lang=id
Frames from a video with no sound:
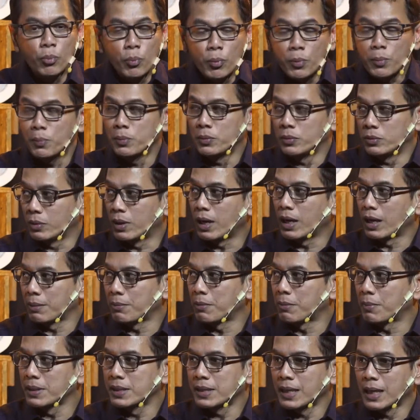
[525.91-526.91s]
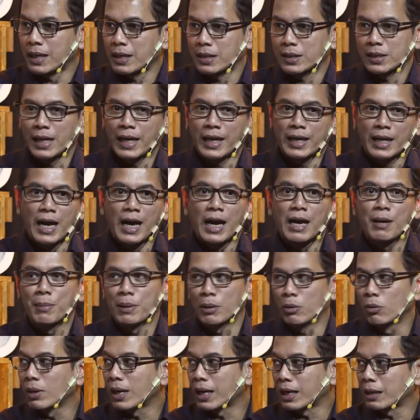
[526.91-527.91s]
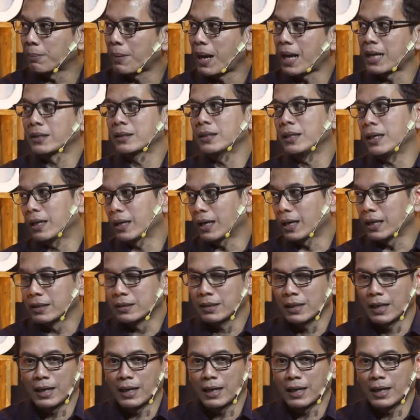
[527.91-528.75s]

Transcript: itu juga akan membesar. Iya. Selera akan menular pasti kan,